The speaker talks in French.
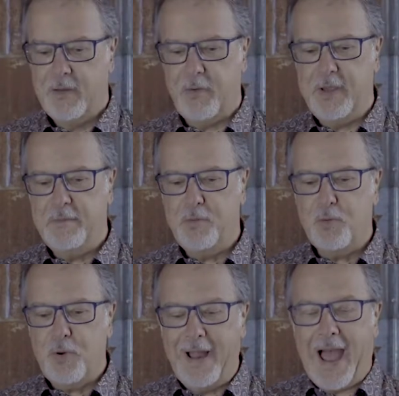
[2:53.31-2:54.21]

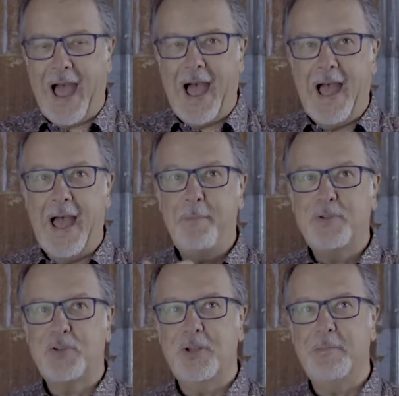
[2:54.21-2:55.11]
Voyez-vous,
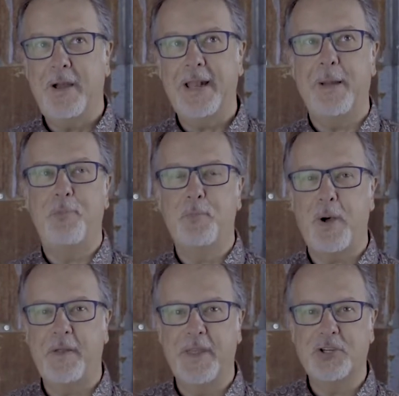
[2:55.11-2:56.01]
Habituellement, la
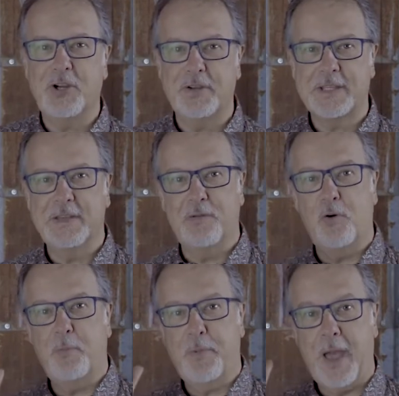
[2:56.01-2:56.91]
plupart des gens, lorsqu'ils
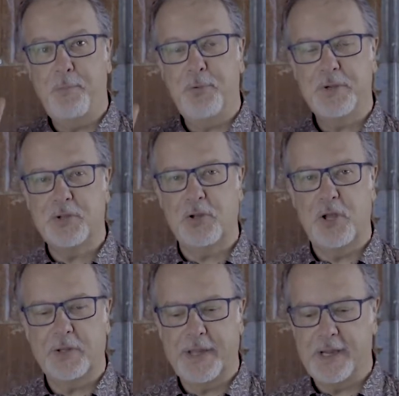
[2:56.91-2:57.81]
vont appuyer sur
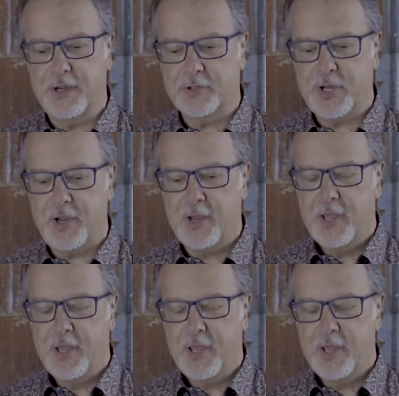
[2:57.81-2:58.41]
leur déclencheur,